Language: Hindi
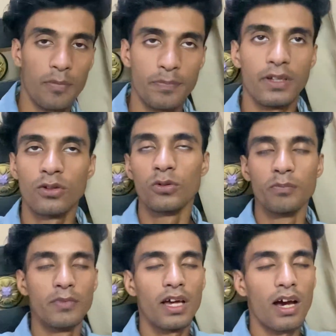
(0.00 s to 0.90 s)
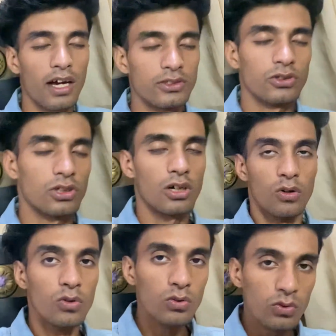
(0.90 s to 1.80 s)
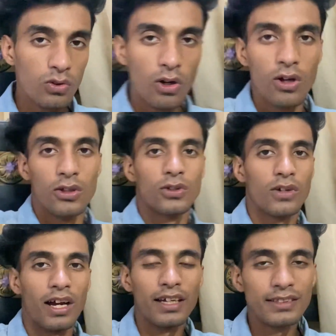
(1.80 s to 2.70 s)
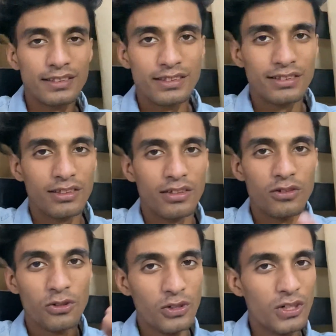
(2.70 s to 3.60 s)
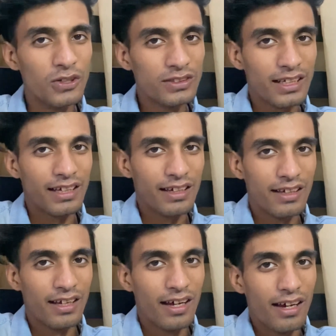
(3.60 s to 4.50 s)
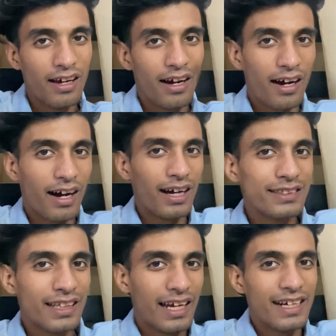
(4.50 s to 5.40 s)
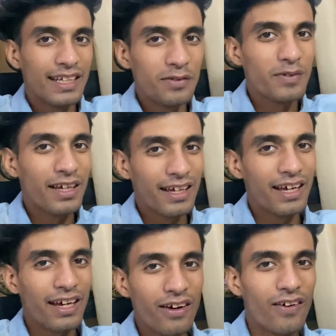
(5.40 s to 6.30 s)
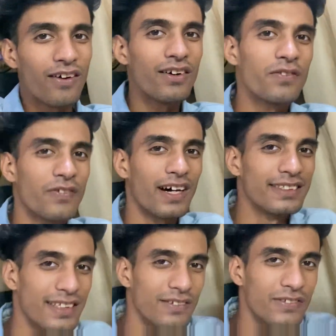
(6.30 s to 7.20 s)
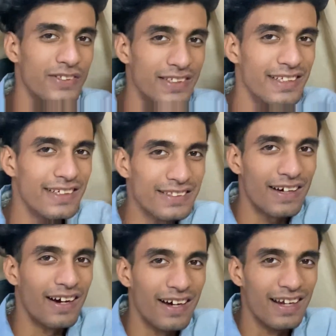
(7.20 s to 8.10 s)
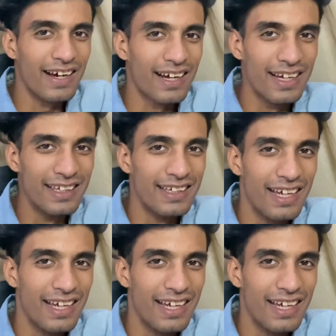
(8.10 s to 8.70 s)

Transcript: अपने रूम में आ चुका हूँ तो गाइज़ गुड न्यूज़ है आज 19 मई है और फास्ट एंड फ्यूरियस आ गई